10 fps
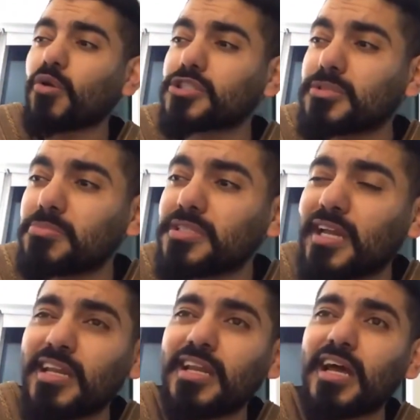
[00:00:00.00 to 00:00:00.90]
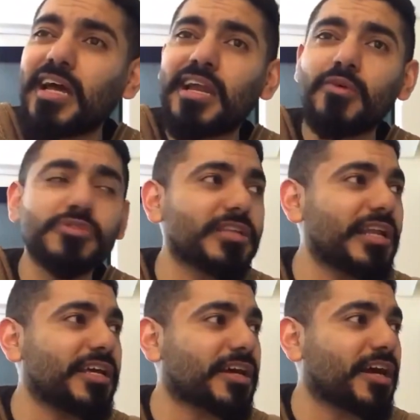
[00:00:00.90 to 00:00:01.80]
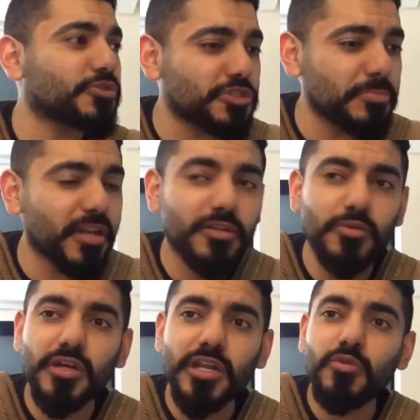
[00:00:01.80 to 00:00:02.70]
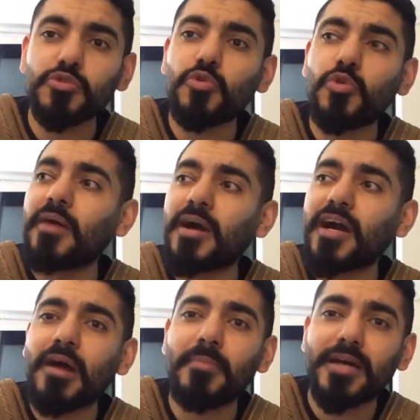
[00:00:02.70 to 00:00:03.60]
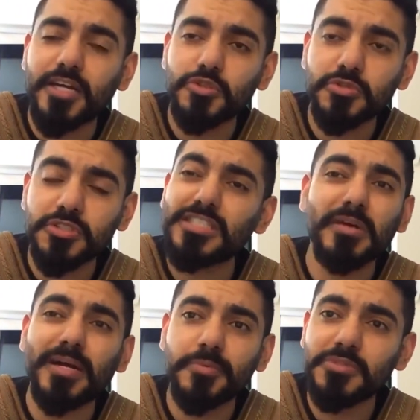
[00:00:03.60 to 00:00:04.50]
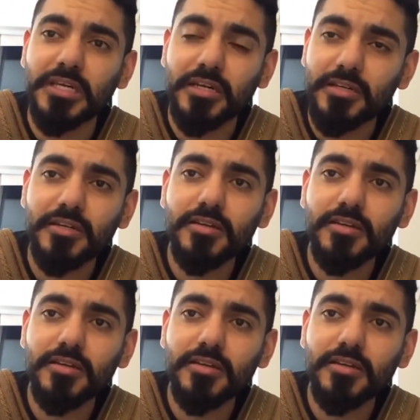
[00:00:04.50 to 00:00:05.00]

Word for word: اقسم بجلال الله لو تطلع خاشقجي مره اخرى وتقول لا ما ما مات خاشقجي اسمك ابو منشار